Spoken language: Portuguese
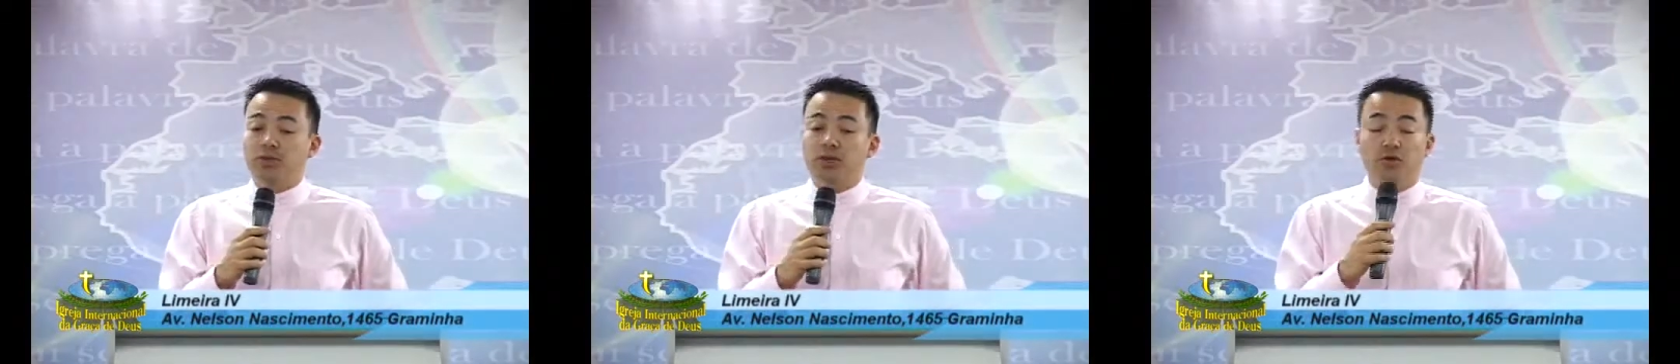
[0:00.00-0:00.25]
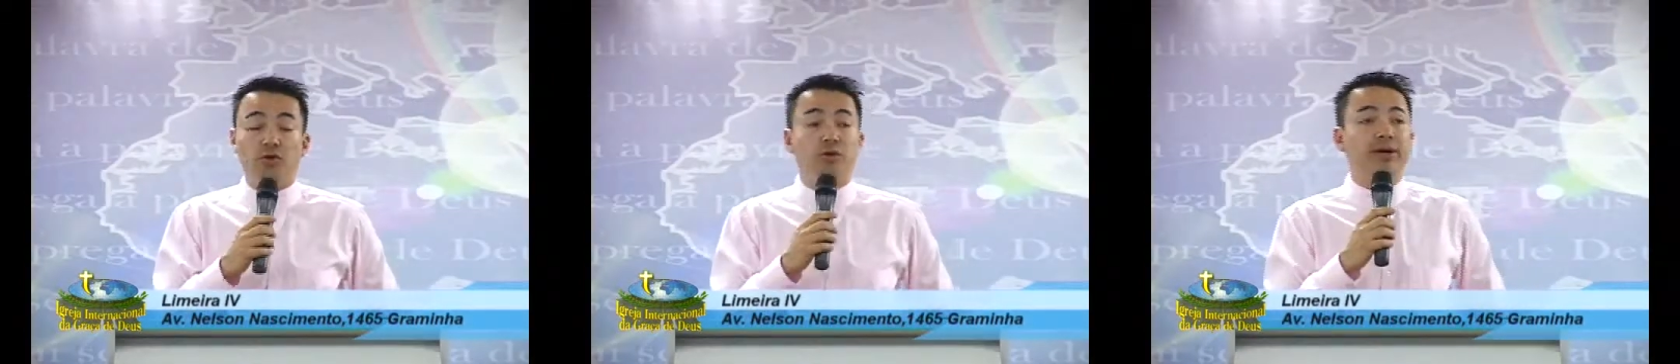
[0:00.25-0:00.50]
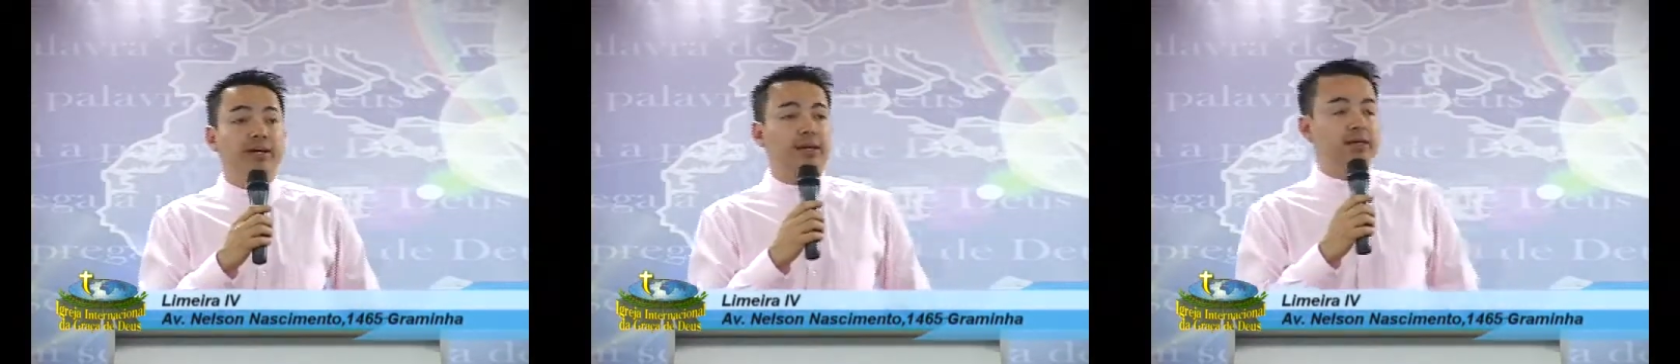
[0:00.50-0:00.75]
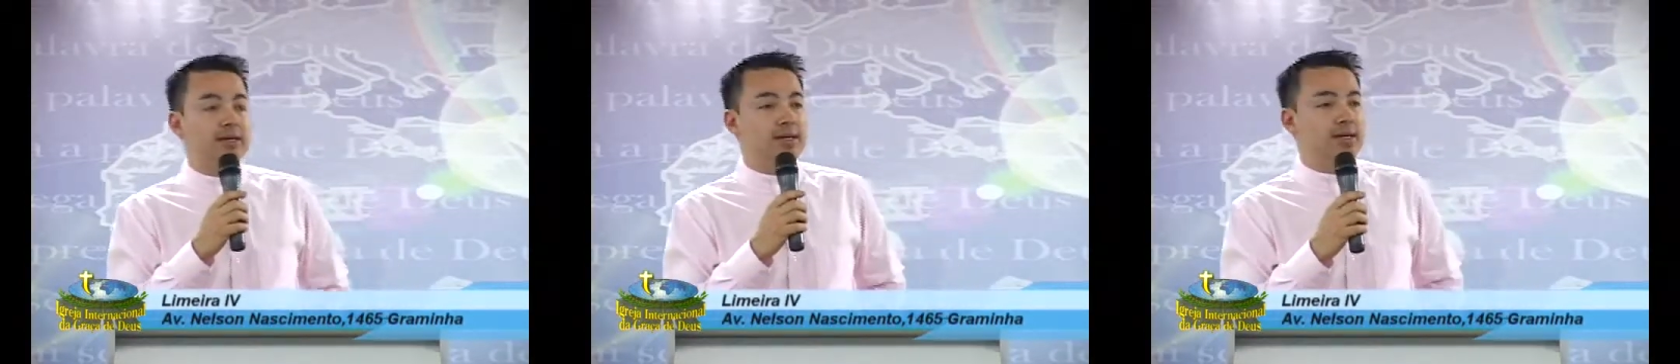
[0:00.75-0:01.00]
acho que eu vou morrer.
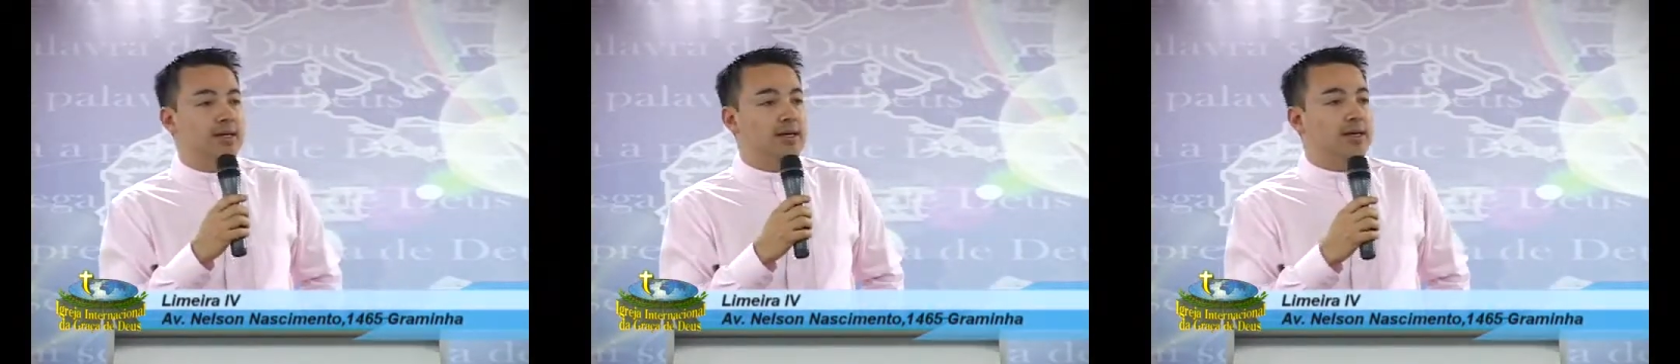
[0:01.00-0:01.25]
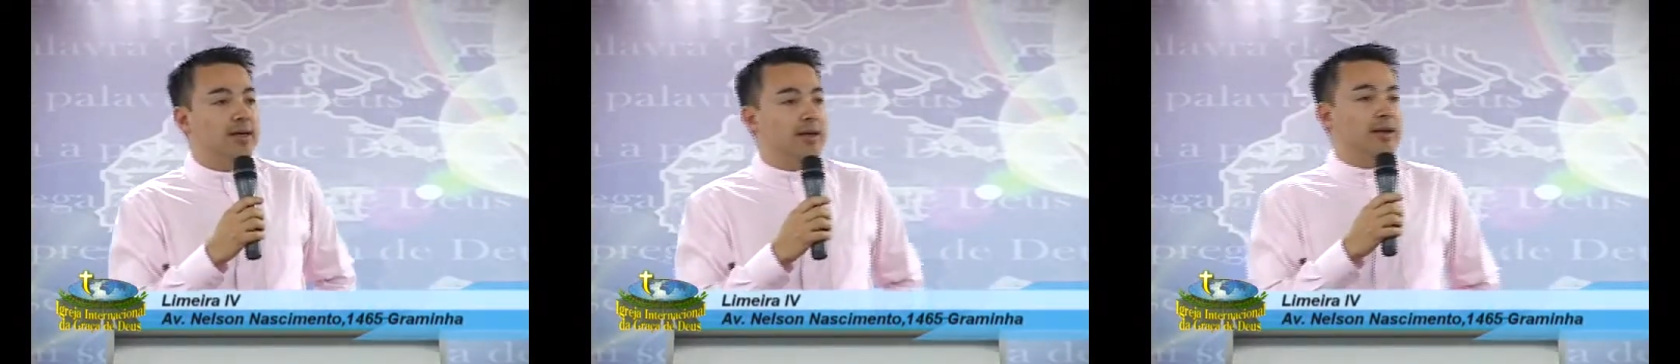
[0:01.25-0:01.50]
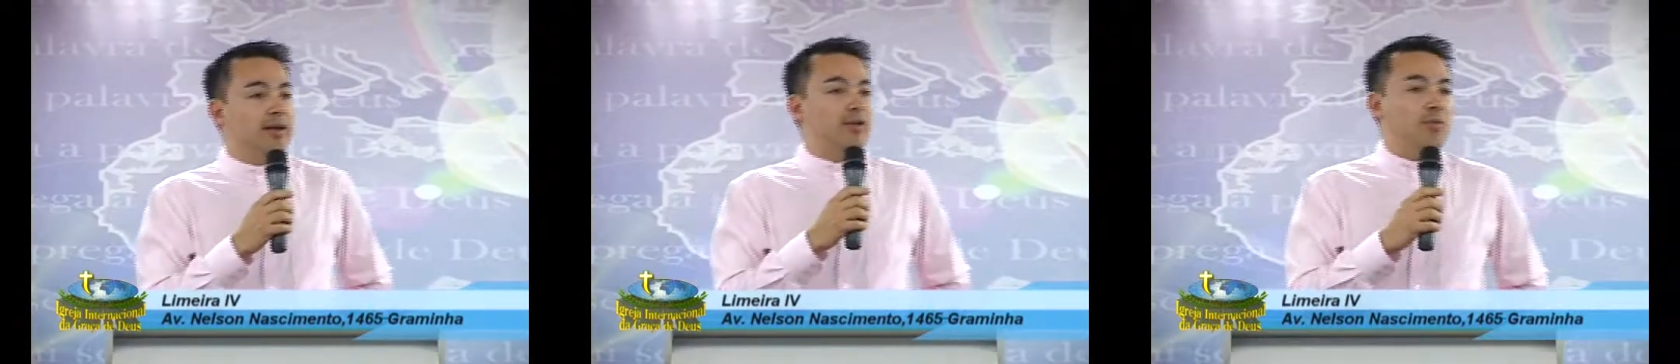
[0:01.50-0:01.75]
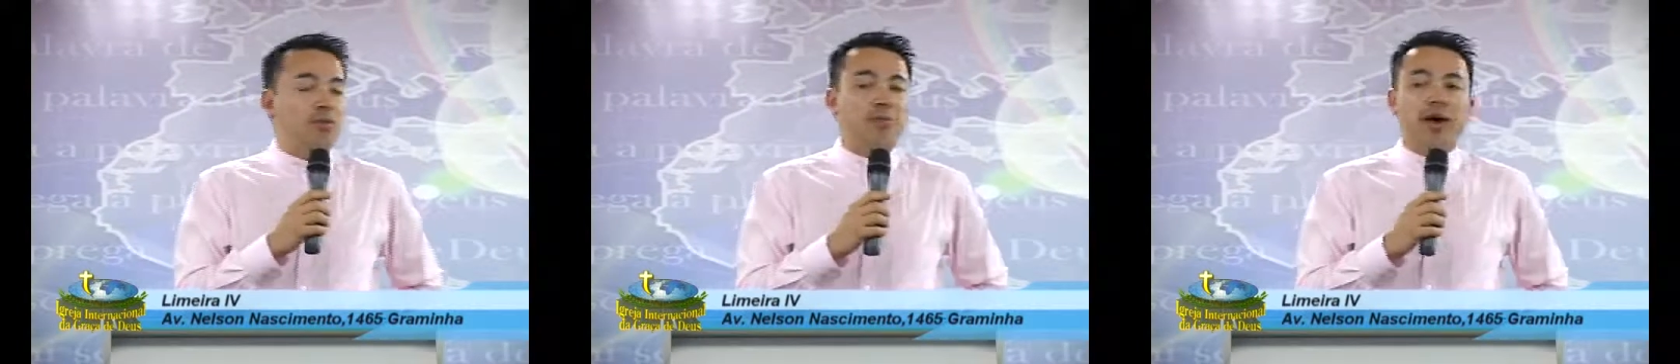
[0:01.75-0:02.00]

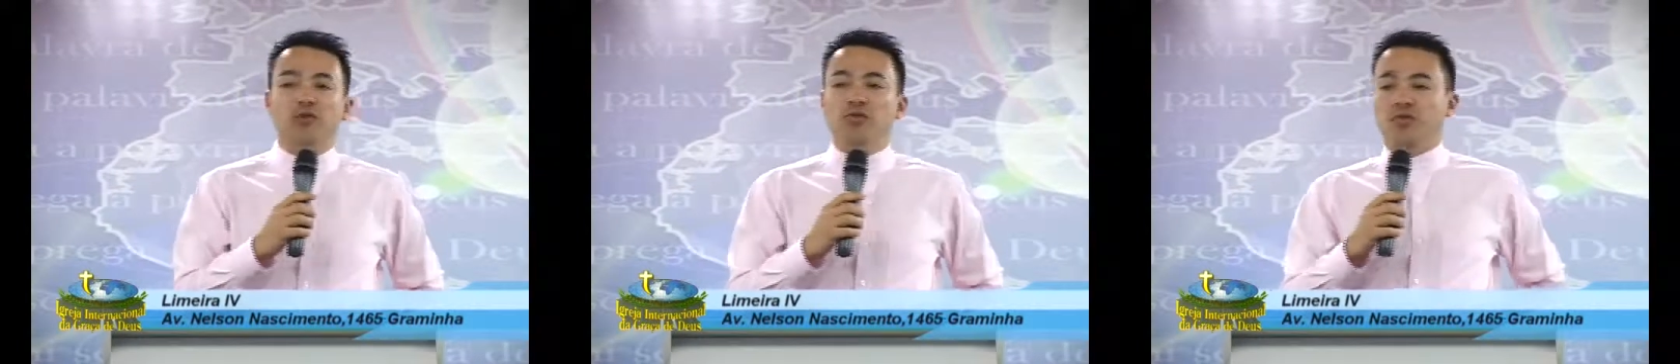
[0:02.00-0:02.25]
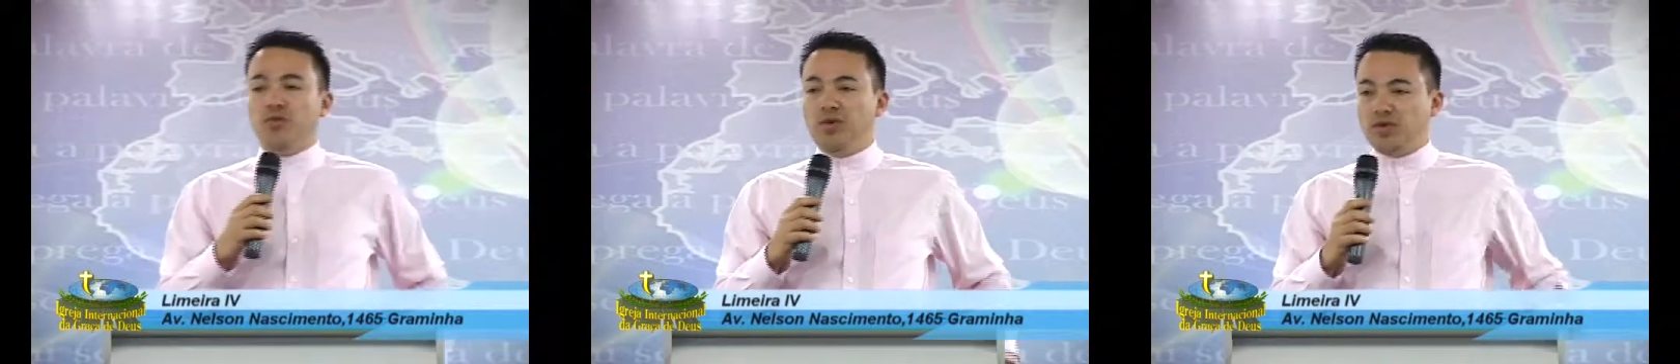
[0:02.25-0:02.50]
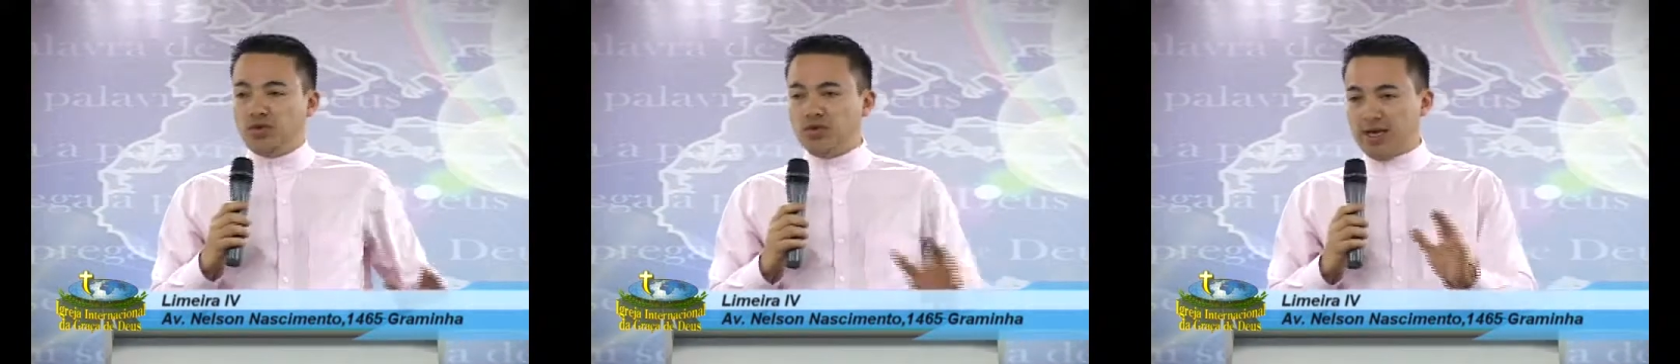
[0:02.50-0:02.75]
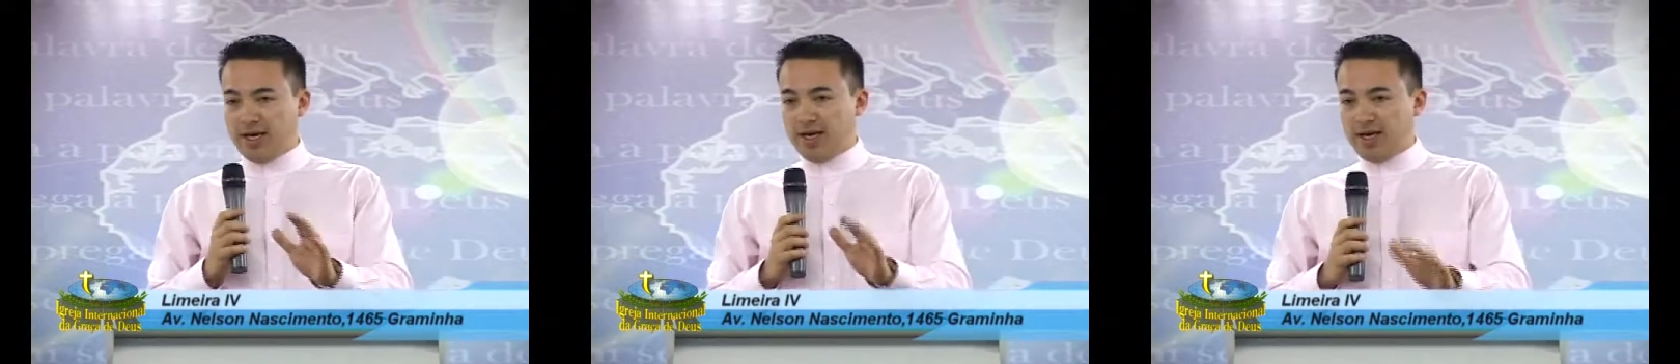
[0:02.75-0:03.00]
Meu pai ouviu isso,
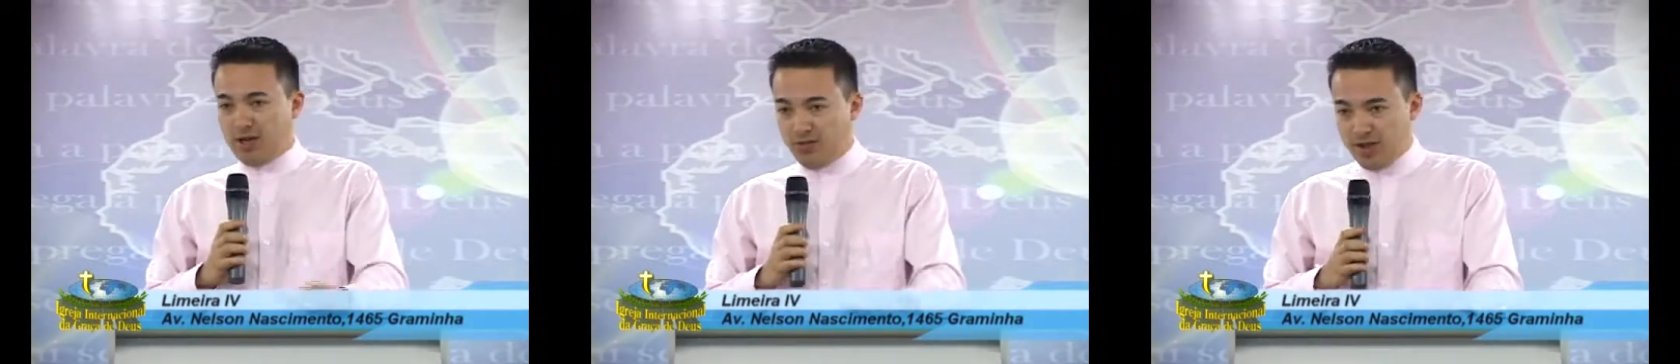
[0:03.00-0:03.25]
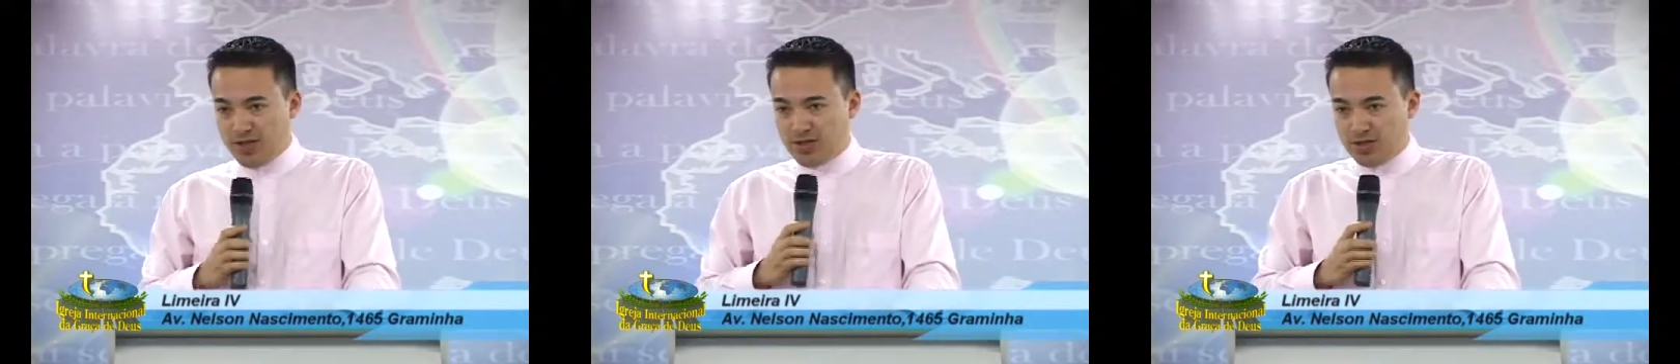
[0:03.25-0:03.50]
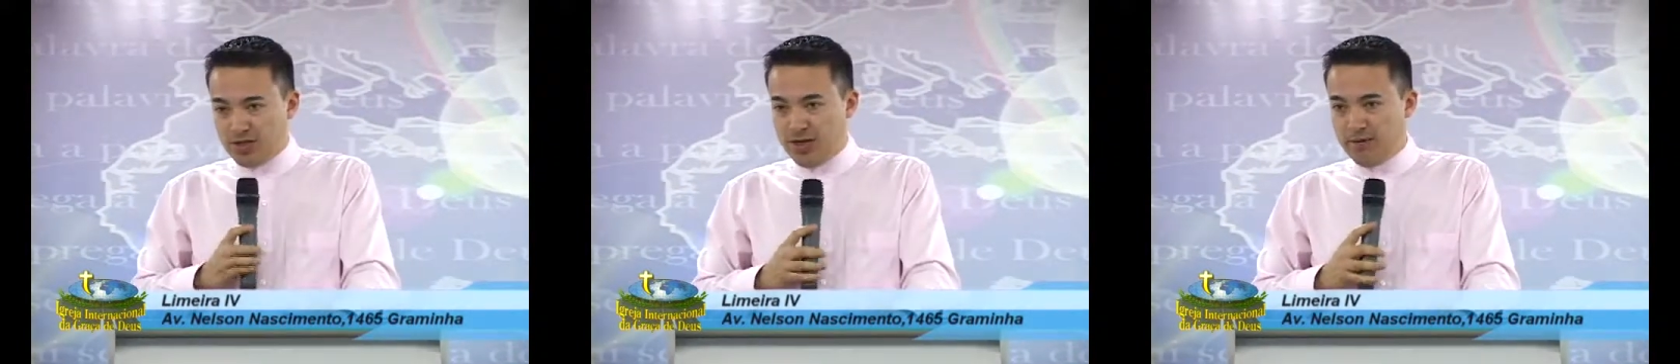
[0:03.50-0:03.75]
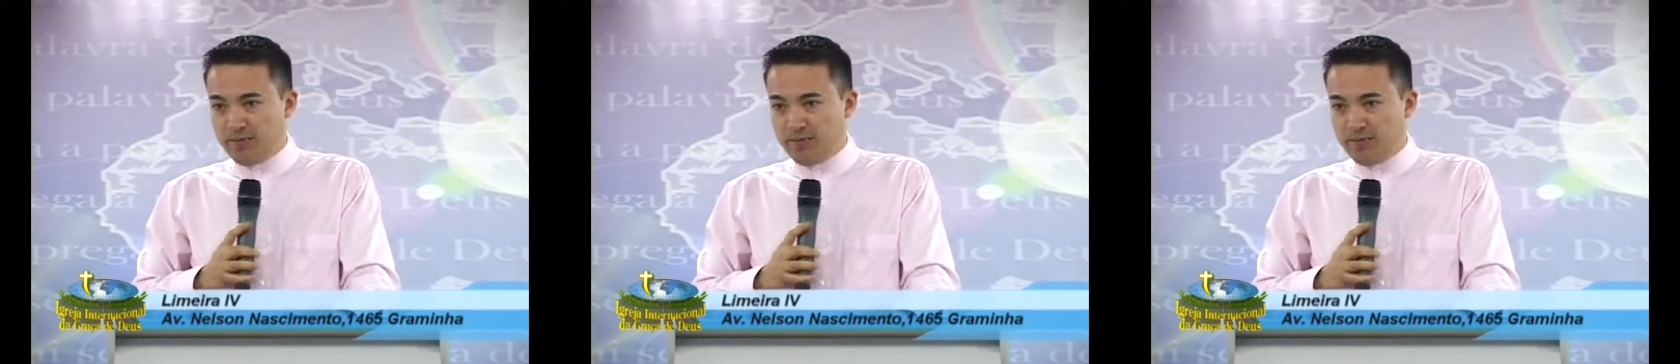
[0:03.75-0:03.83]
sabe o que, que ele fez?